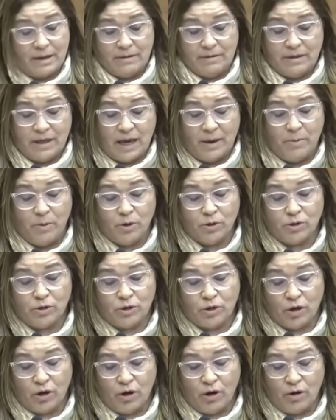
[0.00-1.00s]

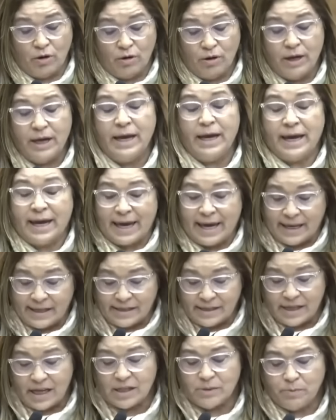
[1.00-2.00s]
demostró que
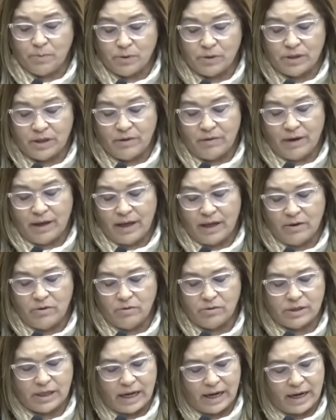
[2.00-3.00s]
sí es posible
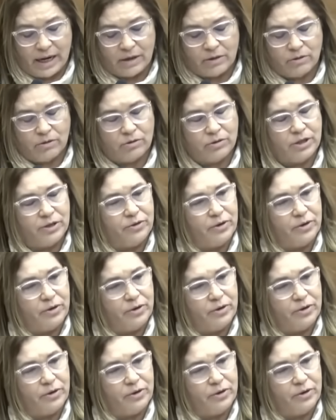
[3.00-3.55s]
denunciar actos